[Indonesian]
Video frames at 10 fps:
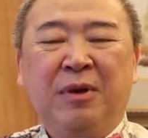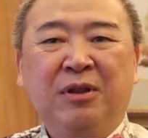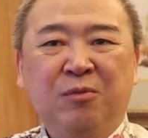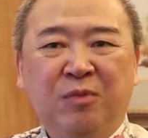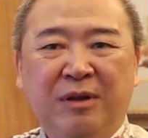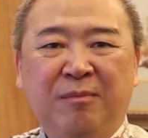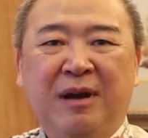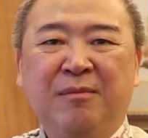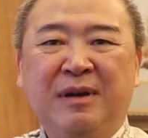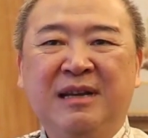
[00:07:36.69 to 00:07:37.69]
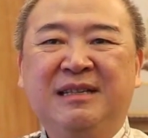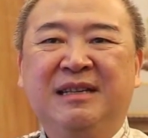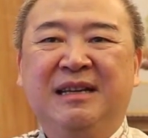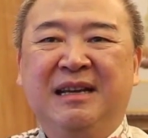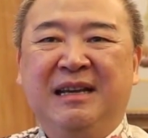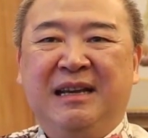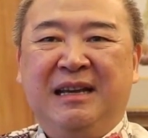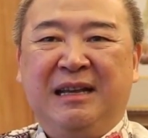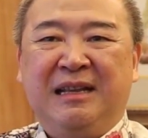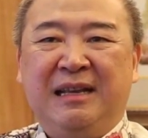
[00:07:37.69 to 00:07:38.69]
Pertumbuhan Bank Mas
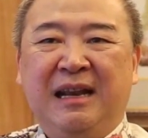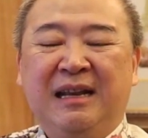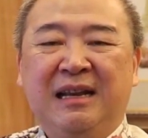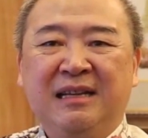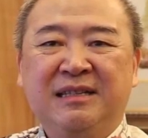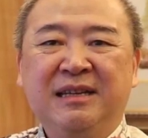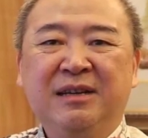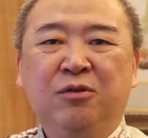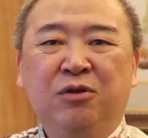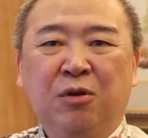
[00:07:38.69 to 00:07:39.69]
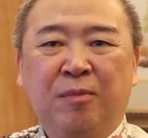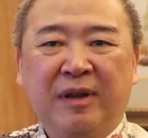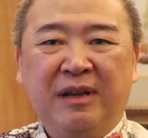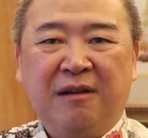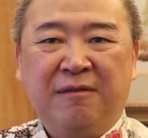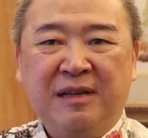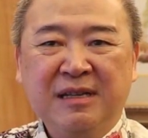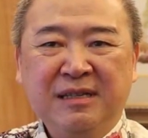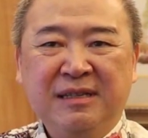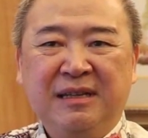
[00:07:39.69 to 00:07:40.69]
dilandasi good corporate
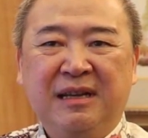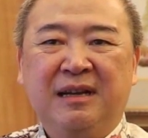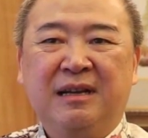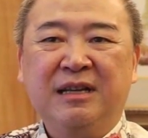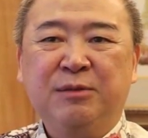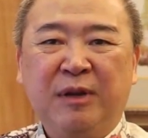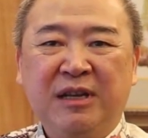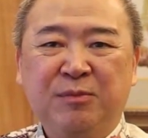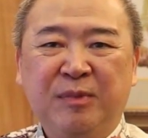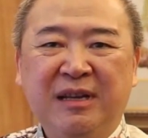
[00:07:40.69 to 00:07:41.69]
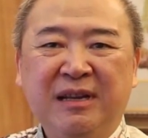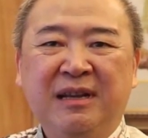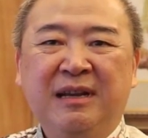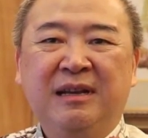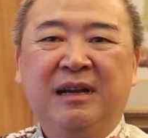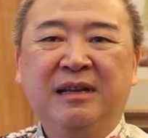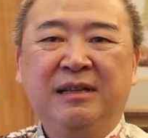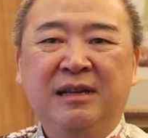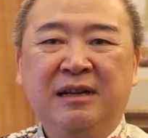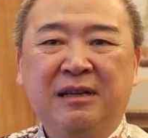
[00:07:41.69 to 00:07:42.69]
governance, risk management, dan
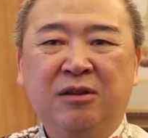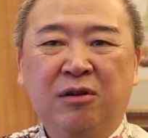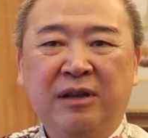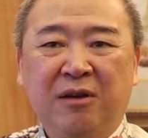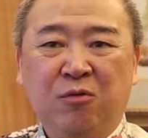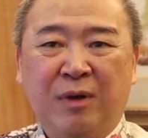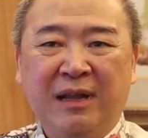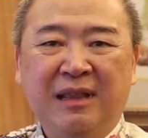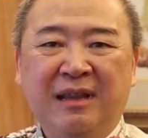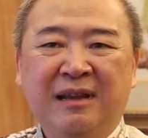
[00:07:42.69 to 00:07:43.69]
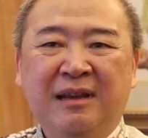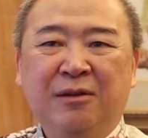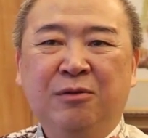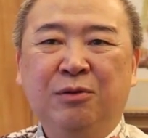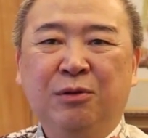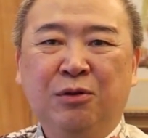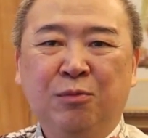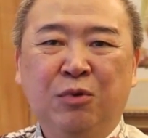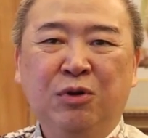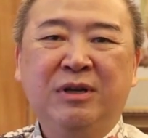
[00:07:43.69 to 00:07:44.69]
internal control yang kuat untuk
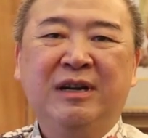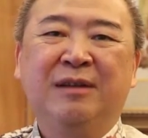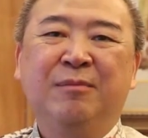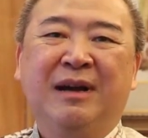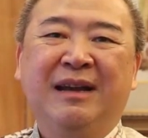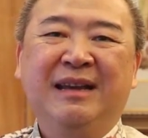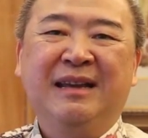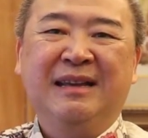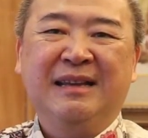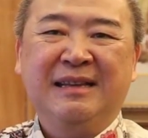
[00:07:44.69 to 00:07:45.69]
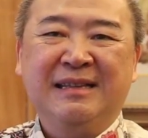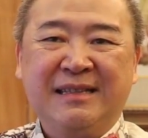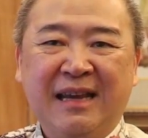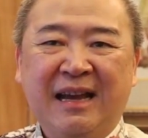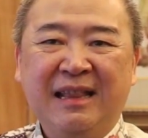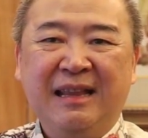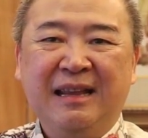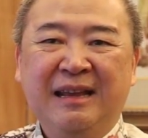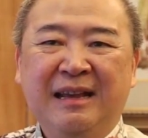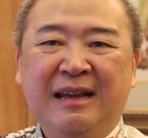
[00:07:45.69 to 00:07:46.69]
tumbuh dengan baik,
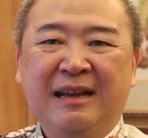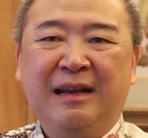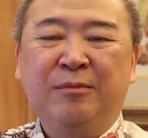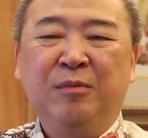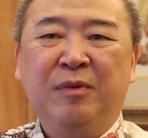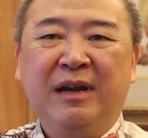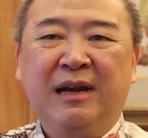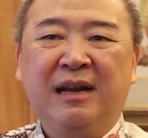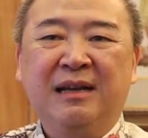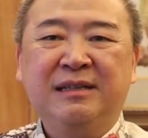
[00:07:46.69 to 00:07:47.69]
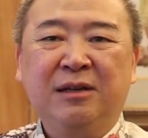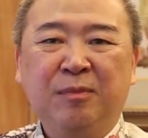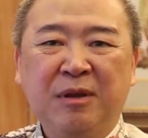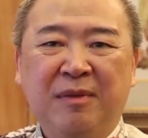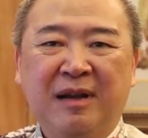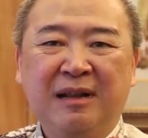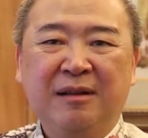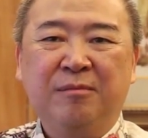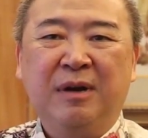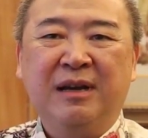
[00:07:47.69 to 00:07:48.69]
sehat, dan memberikan hasil
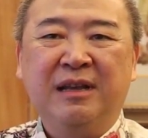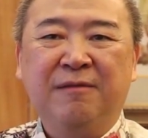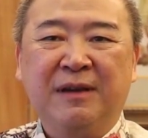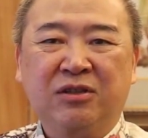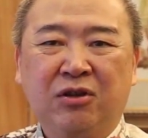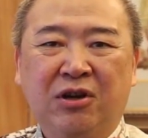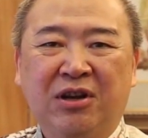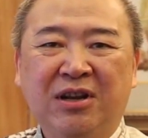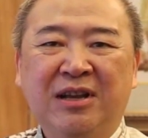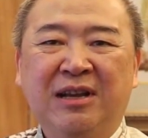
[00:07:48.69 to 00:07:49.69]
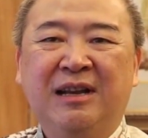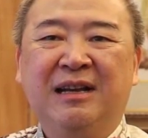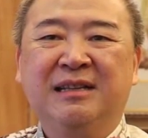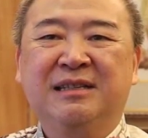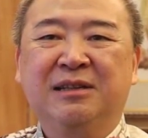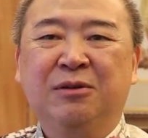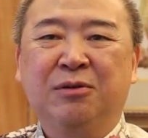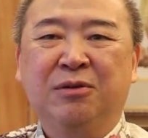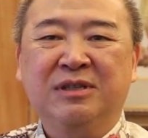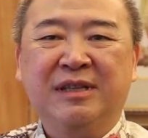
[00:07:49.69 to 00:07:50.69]
optimal bagi investor dan
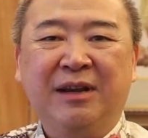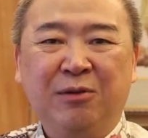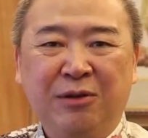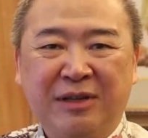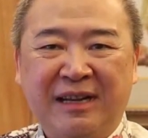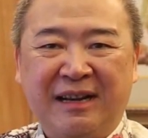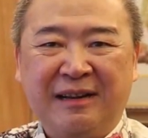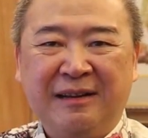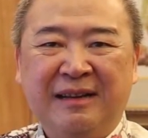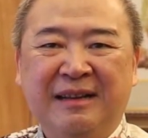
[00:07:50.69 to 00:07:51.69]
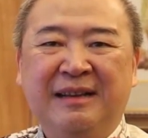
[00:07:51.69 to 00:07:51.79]
seluruh stakeholder.